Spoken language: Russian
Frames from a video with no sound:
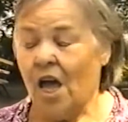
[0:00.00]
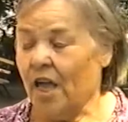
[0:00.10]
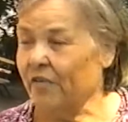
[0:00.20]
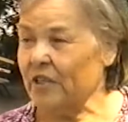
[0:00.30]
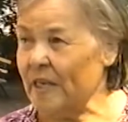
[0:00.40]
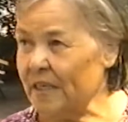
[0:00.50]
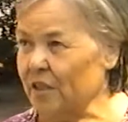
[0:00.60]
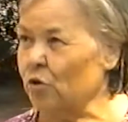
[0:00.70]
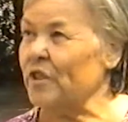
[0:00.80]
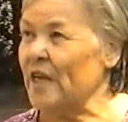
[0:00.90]
И вы
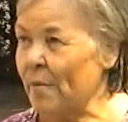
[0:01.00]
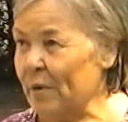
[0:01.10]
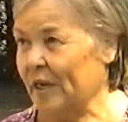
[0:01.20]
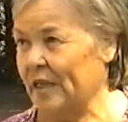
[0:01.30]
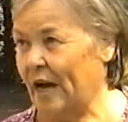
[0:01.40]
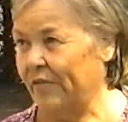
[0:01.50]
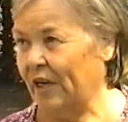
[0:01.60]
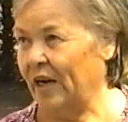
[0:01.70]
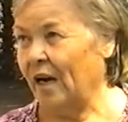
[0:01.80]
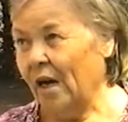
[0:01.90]
знаете, но самое
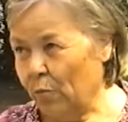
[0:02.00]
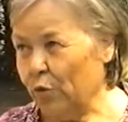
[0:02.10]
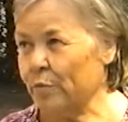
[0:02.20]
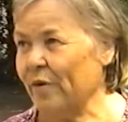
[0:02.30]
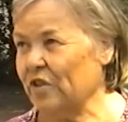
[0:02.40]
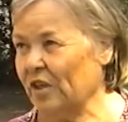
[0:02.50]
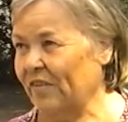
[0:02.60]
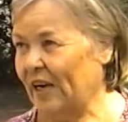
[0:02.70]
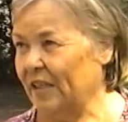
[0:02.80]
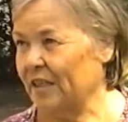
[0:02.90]
главное, пусть бы
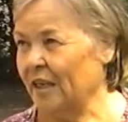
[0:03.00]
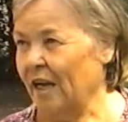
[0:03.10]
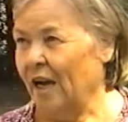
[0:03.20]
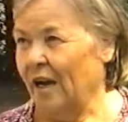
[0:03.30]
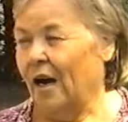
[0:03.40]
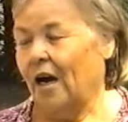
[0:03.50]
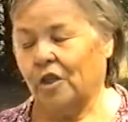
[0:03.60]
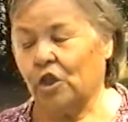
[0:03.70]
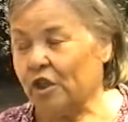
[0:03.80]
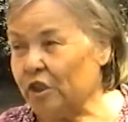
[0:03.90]
взрывалась.
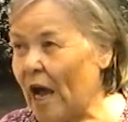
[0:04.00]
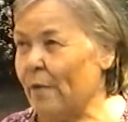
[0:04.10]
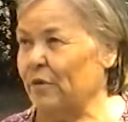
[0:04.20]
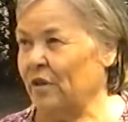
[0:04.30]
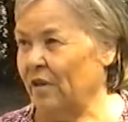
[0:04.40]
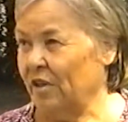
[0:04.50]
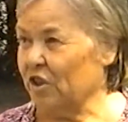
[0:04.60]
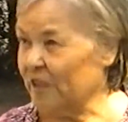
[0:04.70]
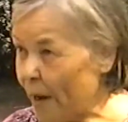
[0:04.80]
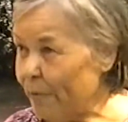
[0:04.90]
А, так там э,
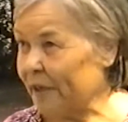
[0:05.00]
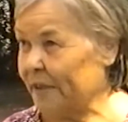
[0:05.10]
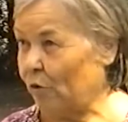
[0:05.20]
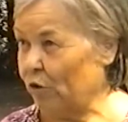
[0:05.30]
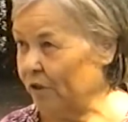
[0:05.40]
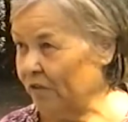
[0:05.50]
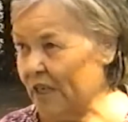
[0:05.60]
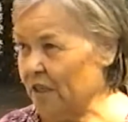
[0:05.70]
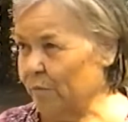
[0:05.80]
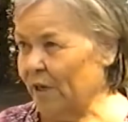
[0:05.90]
запах такой
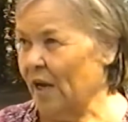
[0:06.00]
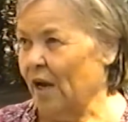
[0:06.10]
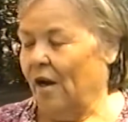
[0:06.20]
невыносимый.